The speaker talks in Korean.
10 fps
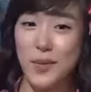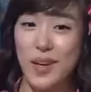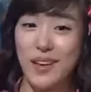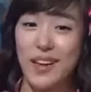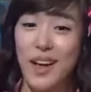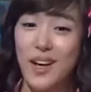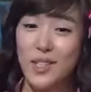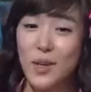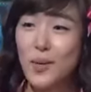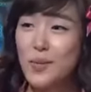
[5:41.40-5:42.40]
때문에
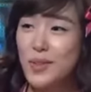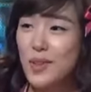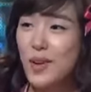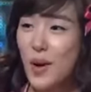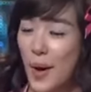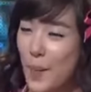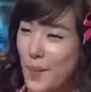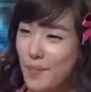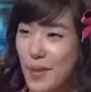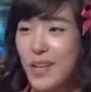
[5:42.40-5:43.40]
처음부터
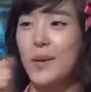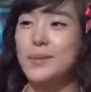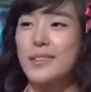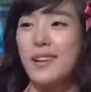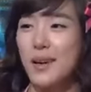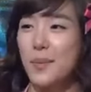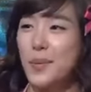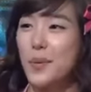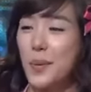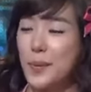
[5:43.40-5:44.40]
미리 앞서 나갈
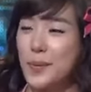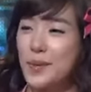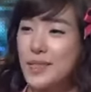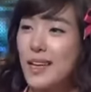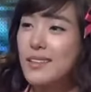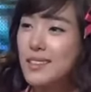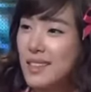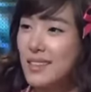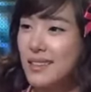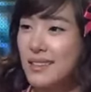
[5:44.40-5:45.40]
필요는 없고
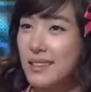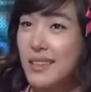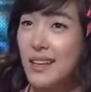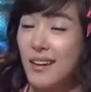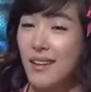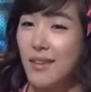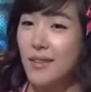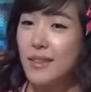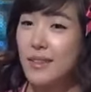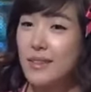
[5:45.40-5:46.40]
차근차근
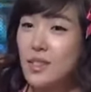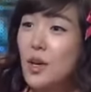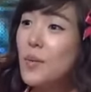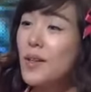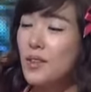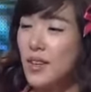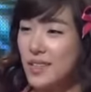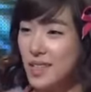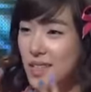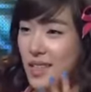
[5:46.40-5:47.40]
어, 처음에는
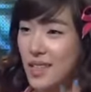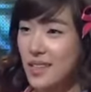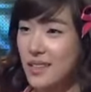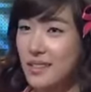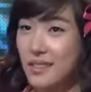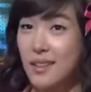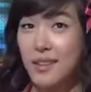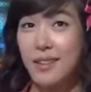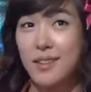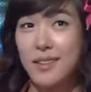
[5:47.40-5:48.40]
굉장히
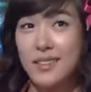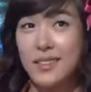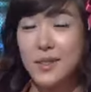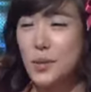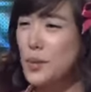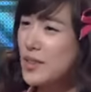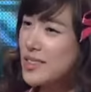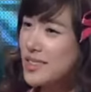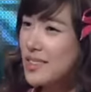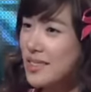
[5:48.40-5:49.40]
어,
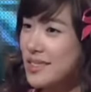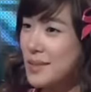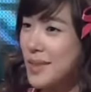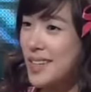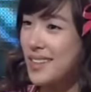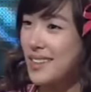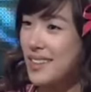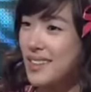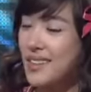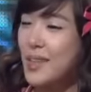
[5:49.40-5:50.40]
소녀스러운
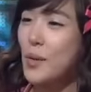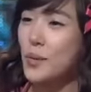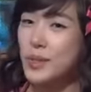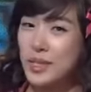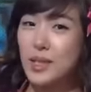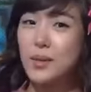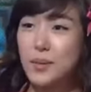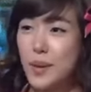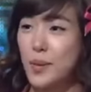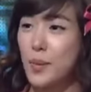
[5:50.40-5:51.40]
음악을 했는데 지금
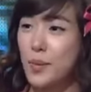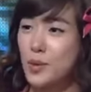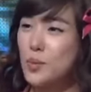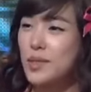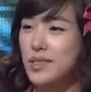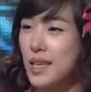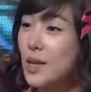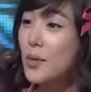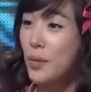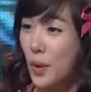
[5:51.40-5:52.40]
음악을 보면 좀 더
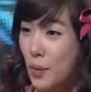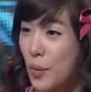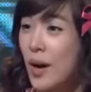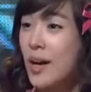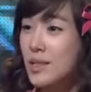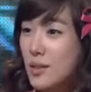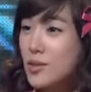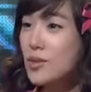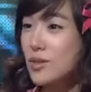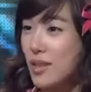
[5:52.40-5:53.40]
세련되고
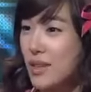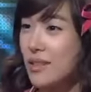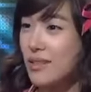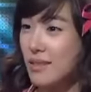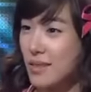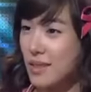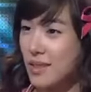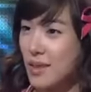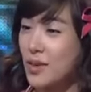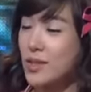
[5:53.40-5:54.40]
성숙된
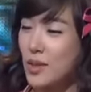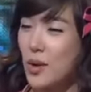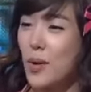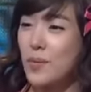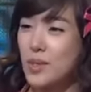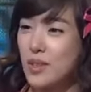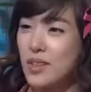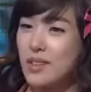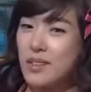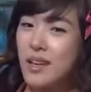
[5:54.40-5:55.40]
것처럼
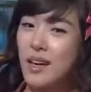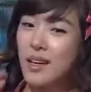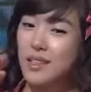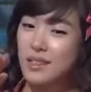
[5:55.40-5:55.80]
저희는